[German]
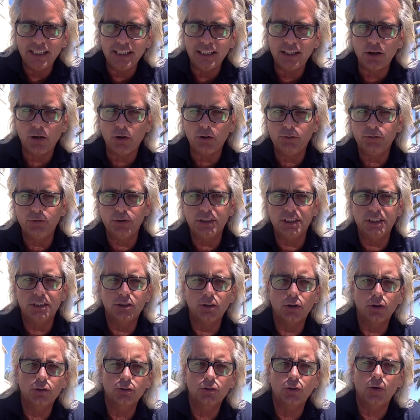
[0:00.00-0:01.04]
Ich hoffe, die
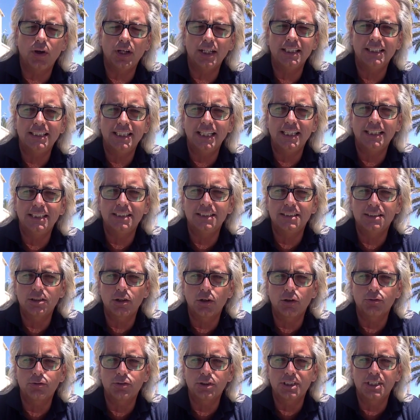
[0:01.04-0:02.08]
Tonqualität ist
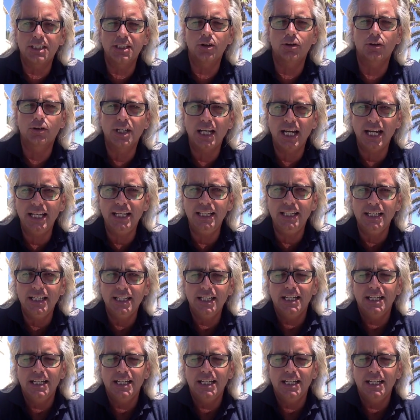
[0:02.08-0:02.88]
so für Sie okay.